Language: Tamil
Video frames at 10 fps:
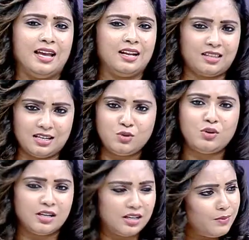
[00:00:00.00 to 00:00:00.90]
எனக்கு தெரிஞ்ச
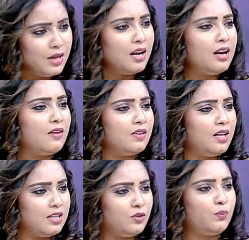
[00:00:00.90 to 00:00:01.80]
உங்கள் ட்ரீம் எல்லாம் நீங்கள்
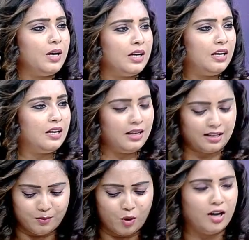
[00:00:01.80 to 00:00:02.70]
வந்து அச்சீவ் பண்ணிட்டீங்கன்னு
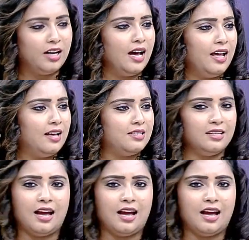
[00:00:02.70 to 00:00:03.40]
நினைக்கிறேன் மாடல் ஆயாச்சு